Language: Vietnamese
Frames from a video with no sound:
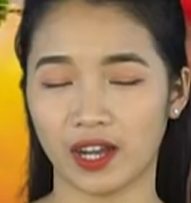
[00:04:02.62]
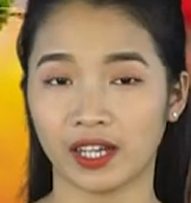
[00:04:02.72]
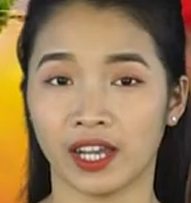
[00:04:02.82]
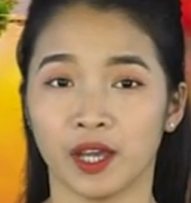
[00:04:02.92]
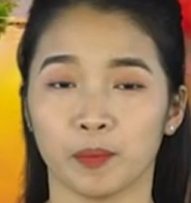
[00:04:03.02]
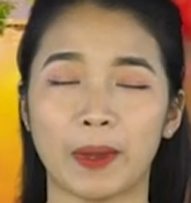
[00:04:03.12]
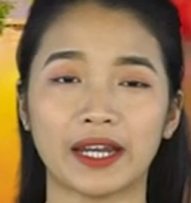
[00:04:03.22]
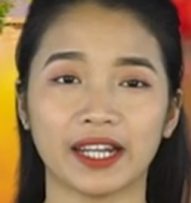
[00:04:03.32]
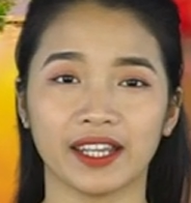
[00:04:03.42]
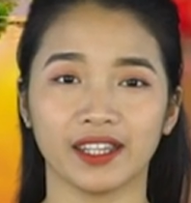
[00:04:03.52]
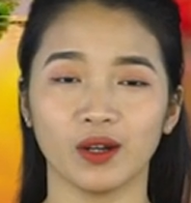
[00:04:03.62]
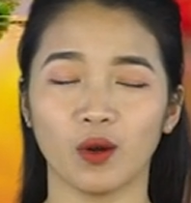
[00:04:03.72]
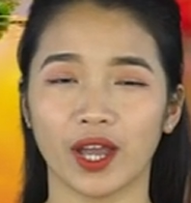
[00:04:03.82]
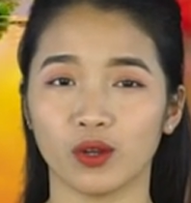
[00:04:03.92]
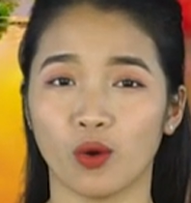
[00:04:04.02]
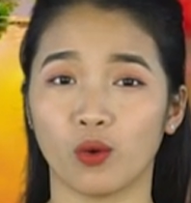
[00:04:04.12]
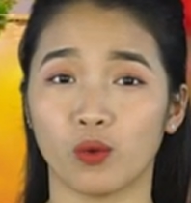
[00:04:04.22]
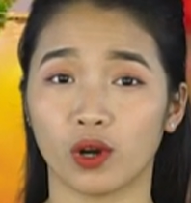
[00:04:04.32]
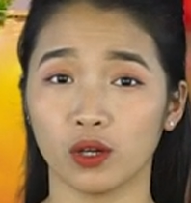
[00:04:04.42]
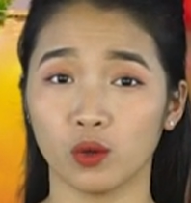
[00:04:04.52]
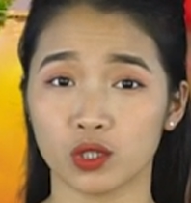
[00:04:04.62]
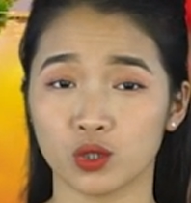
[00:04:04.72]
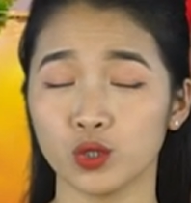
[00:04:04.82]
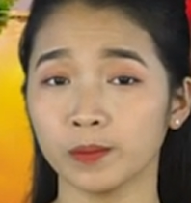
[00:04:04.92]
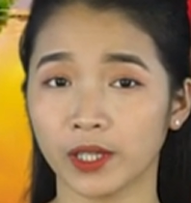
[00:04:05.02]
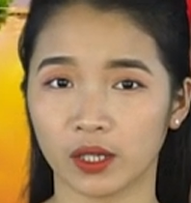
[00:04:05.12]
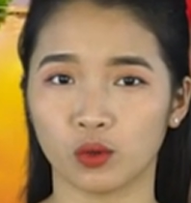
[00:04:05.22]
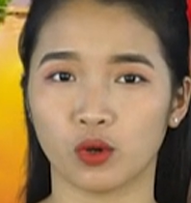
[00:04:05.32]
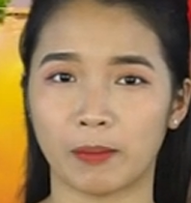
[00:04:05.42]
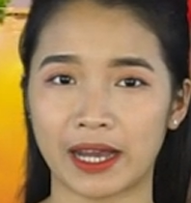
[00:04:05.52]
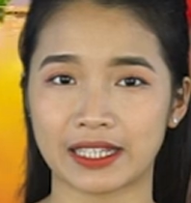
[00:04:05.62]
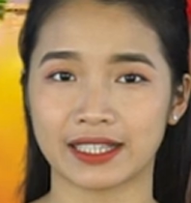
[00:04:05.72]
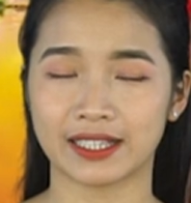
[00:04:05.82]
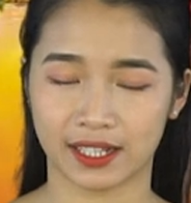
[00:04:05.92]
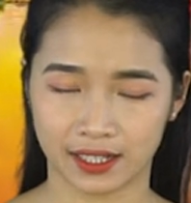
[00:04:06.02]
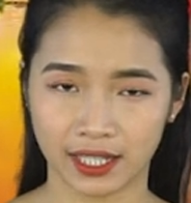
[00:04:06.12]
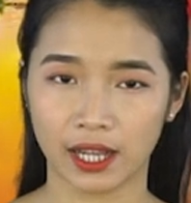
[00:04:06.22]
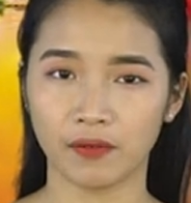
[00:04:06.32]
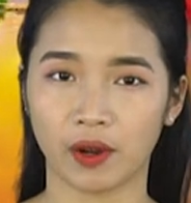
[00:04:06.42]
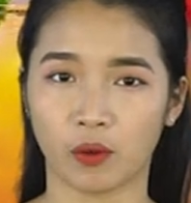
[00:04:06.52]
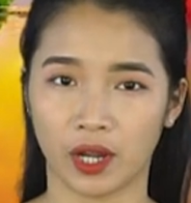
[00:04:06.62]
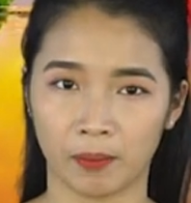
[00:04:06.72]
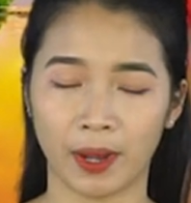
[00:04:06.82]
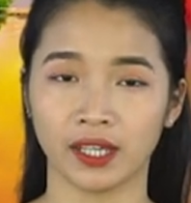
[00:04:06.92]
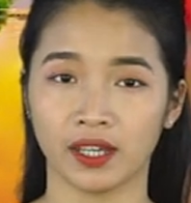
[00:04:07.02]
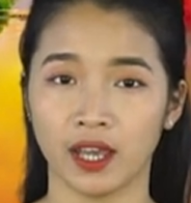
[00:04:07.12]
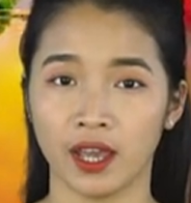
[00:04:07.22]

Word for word: Vâng, bên cạnh những loại đồ uống luôn giúp thận của bạn sạch sẽ và khỏe mạnh,